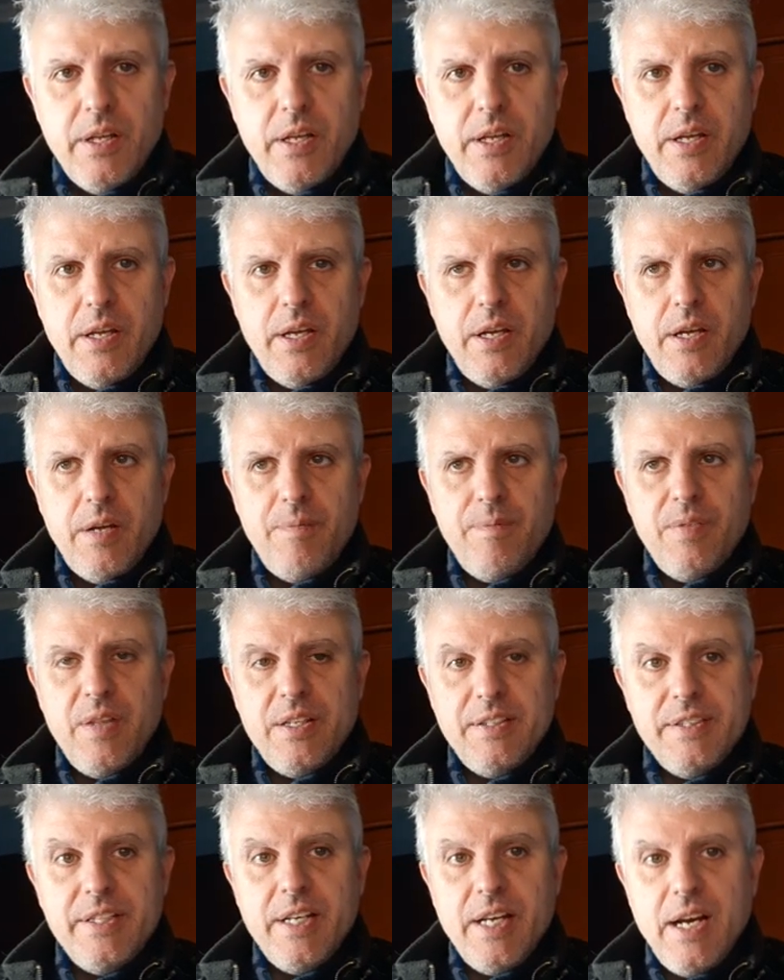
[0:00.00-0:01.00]
eh,
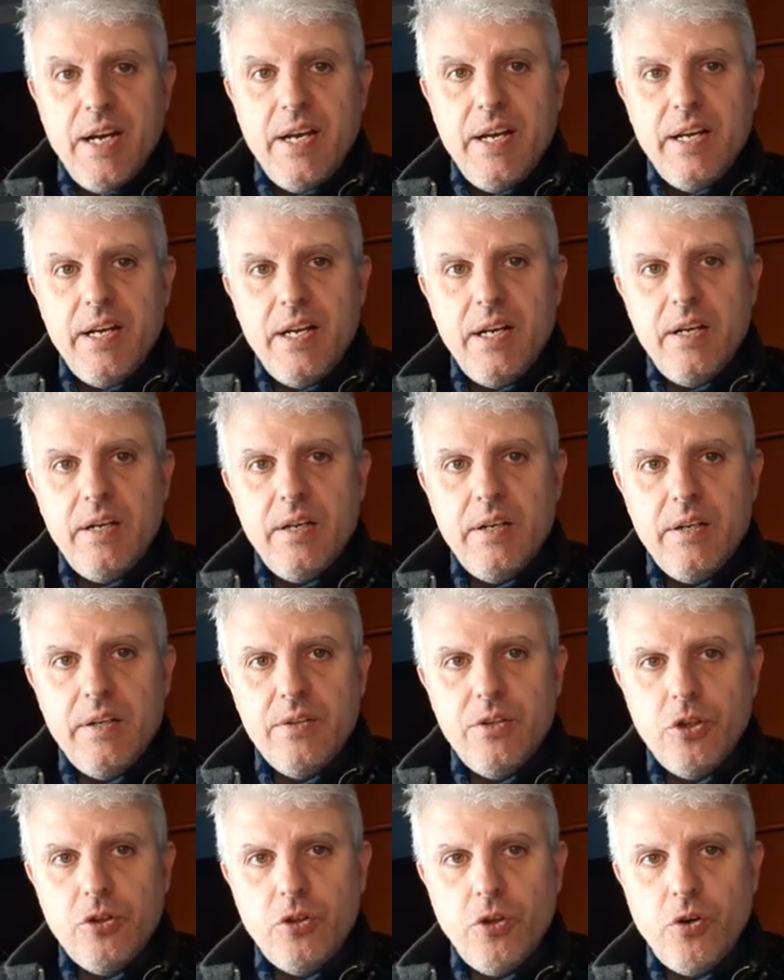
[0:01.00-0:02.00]
decía el
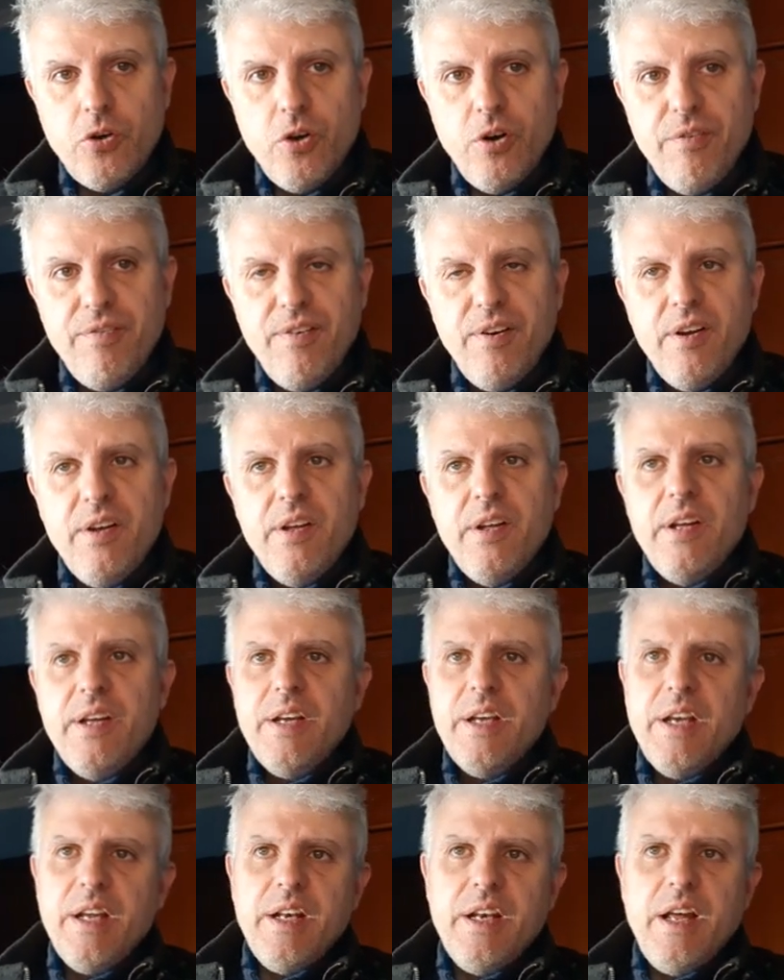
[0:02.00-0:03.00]
doctor Goff,
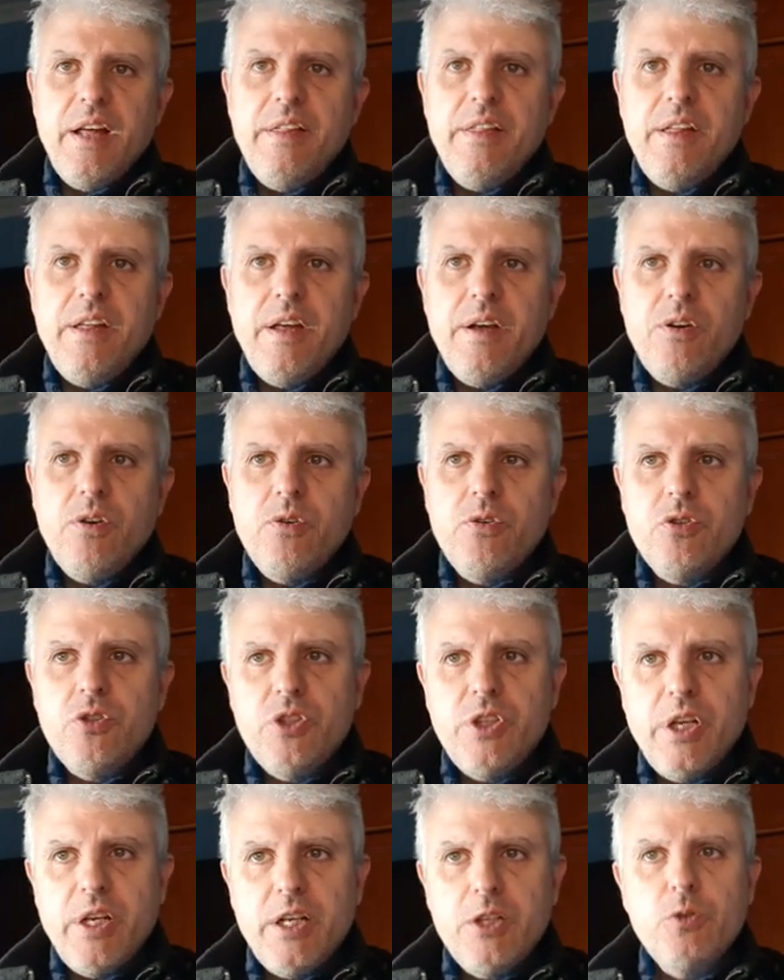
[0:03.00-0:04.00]
que nadie
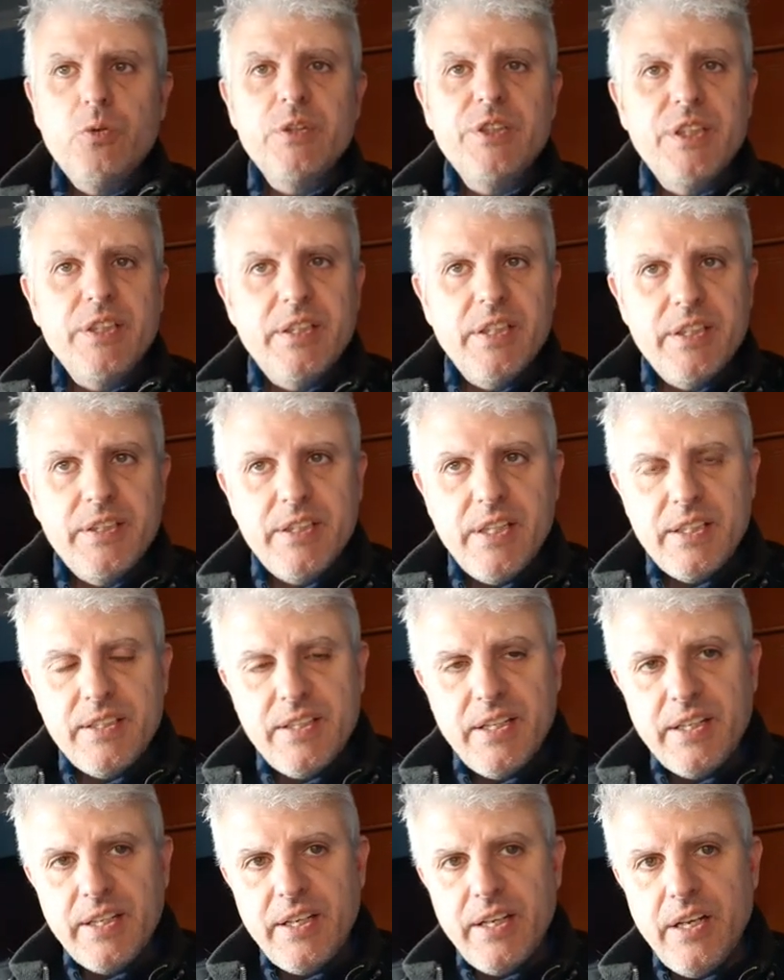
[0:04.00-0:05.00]
conociera su existencia
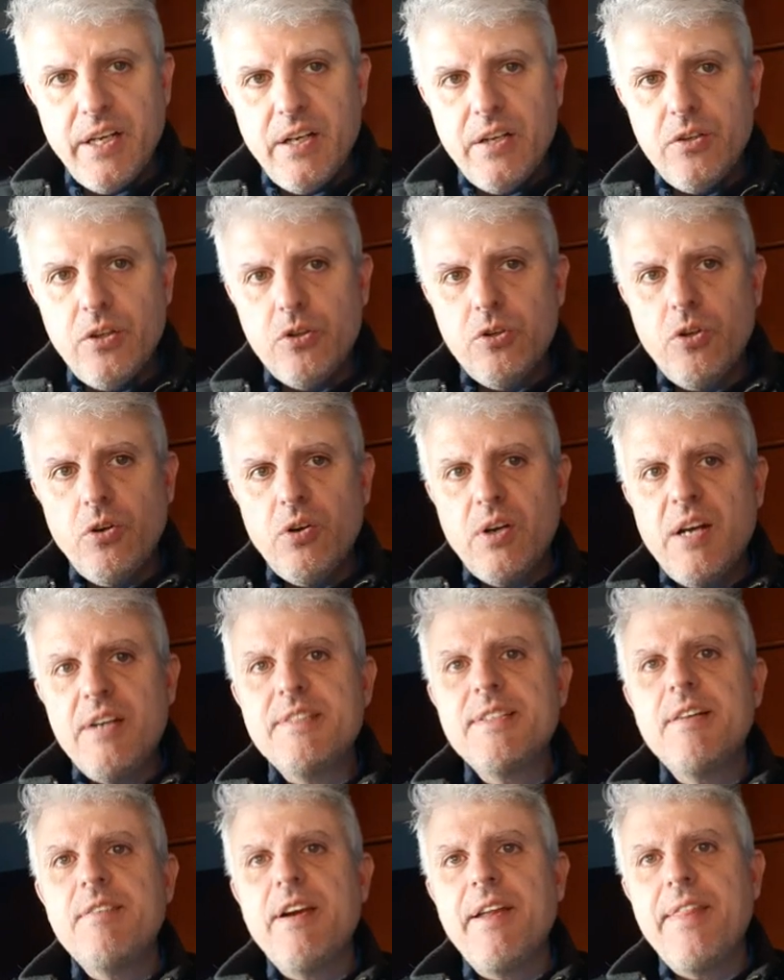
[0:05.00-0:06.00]
hasta que el doctor
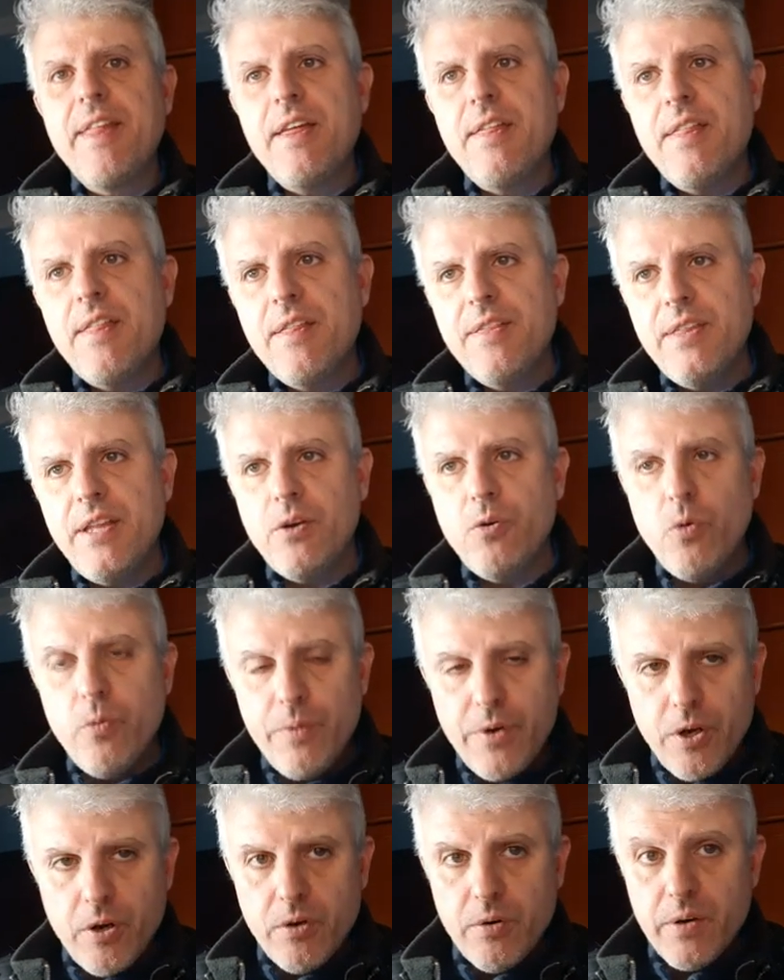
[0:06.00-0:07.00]
Garza Valdés
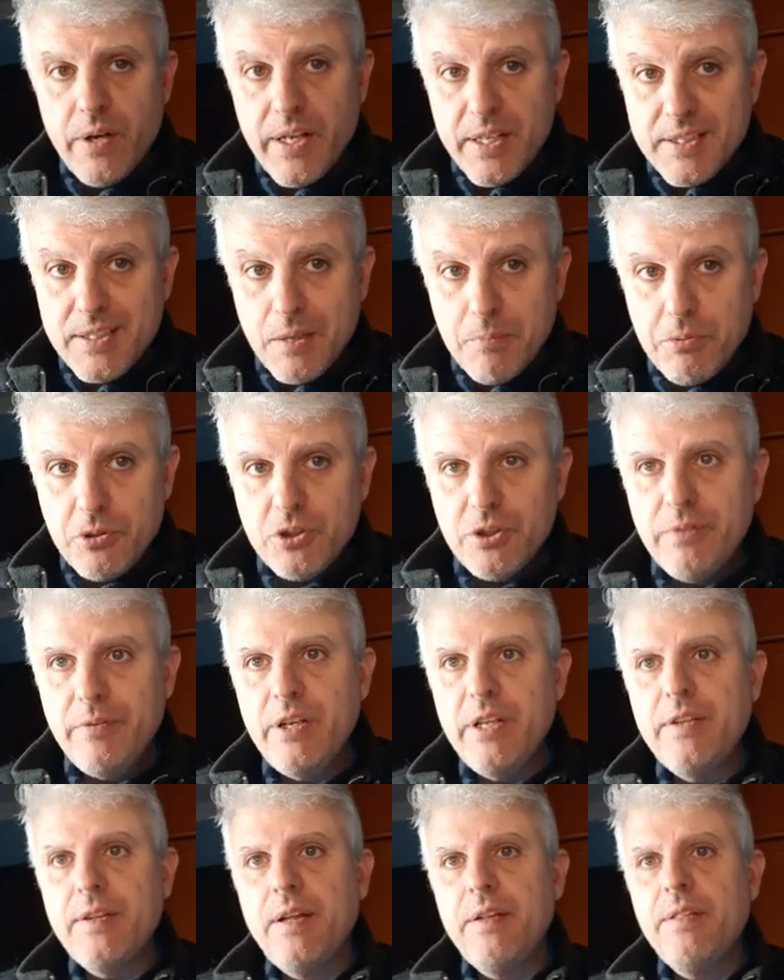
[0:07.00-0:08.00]
descubrió esa
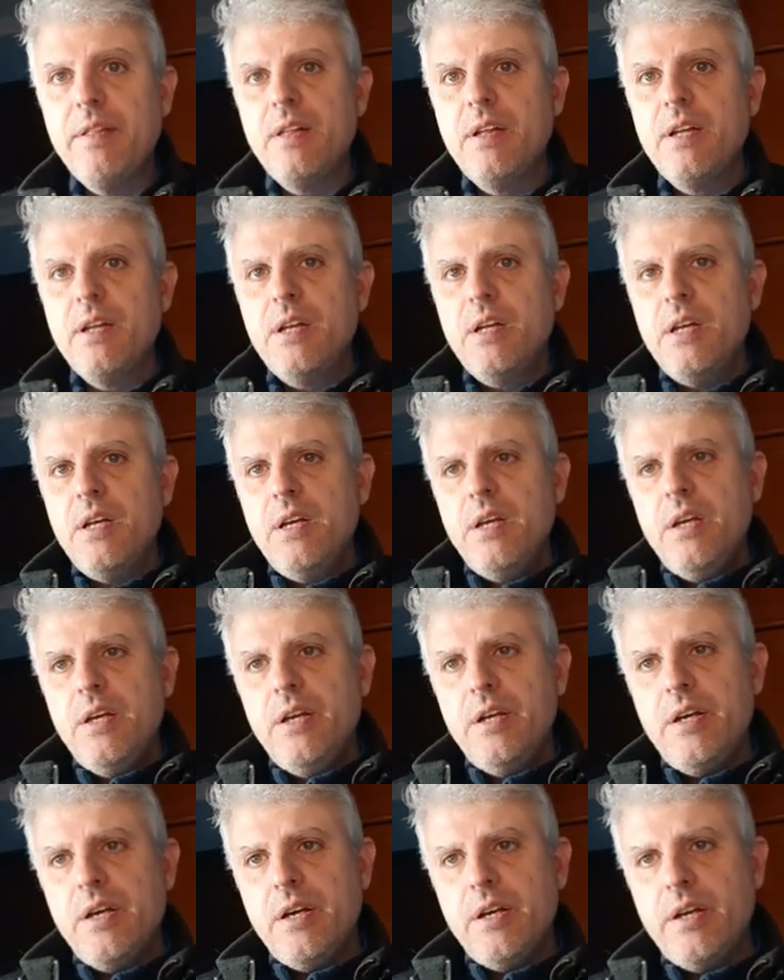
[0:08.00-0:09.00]
posibilidad.
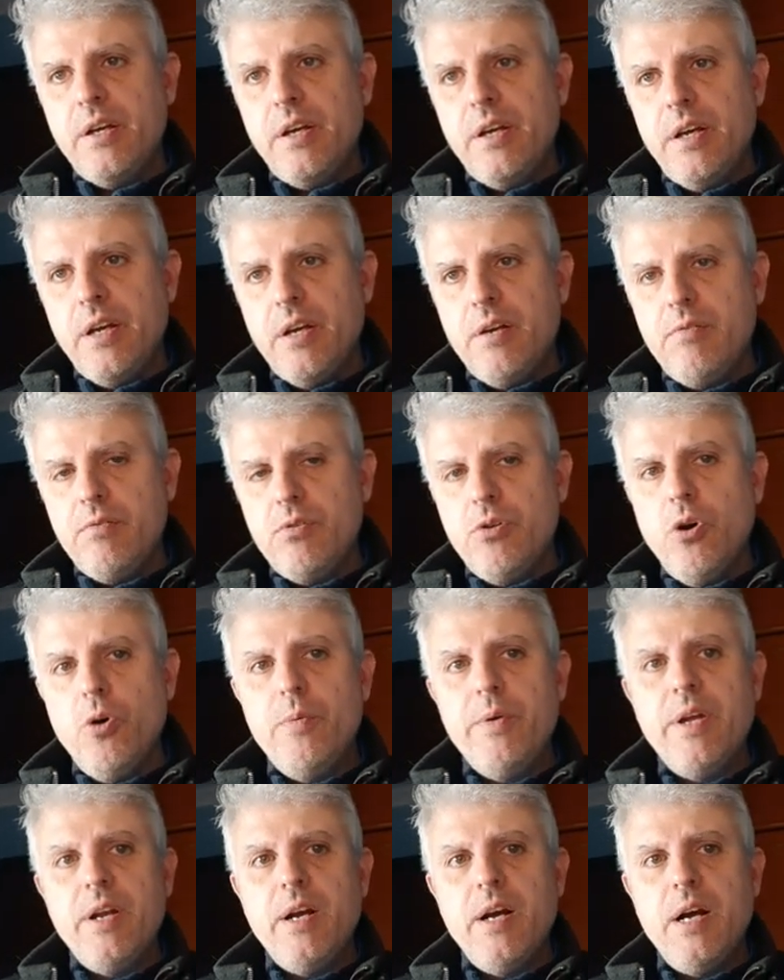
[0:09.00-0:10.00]
Y aunque no
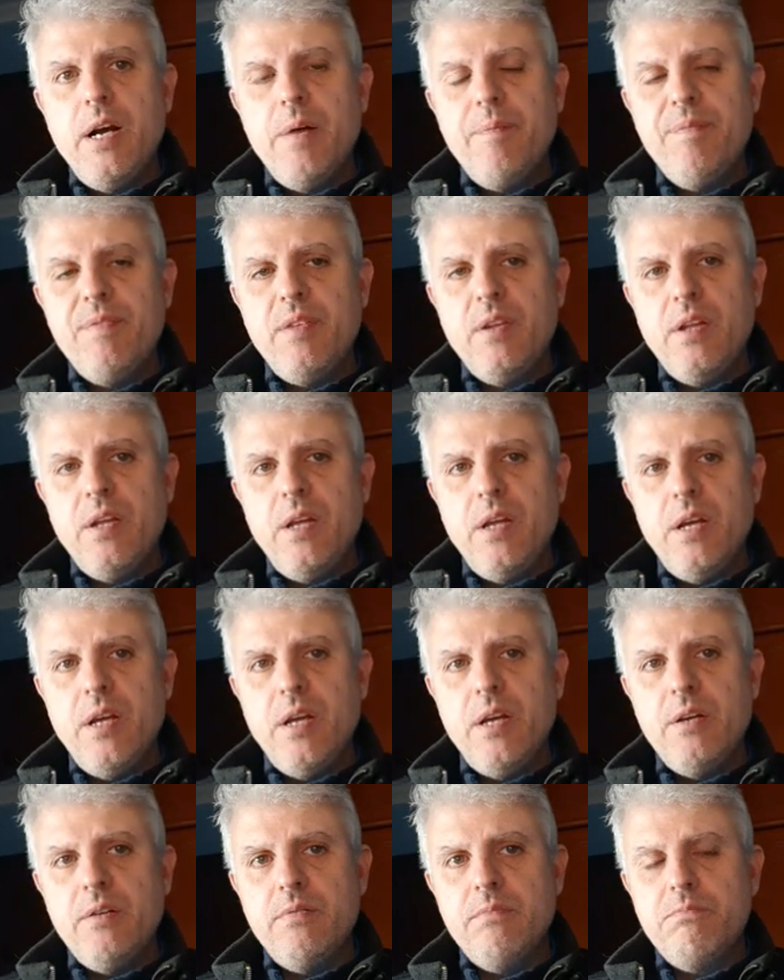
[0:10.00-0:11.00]
hubiera
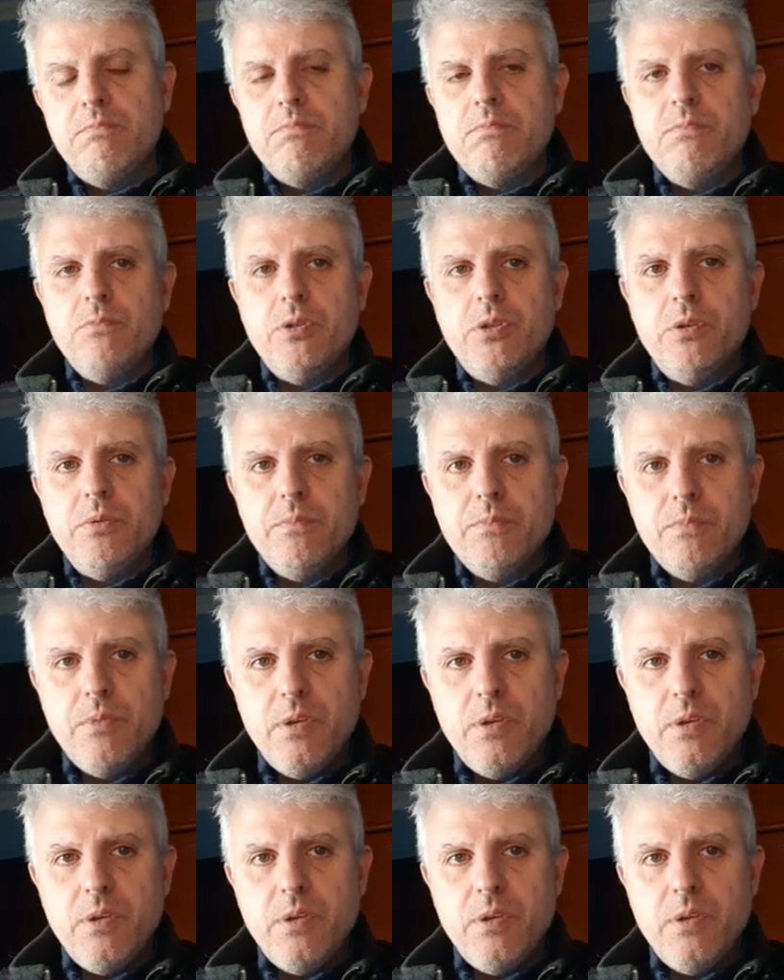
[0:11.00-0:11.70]
eh, bueno,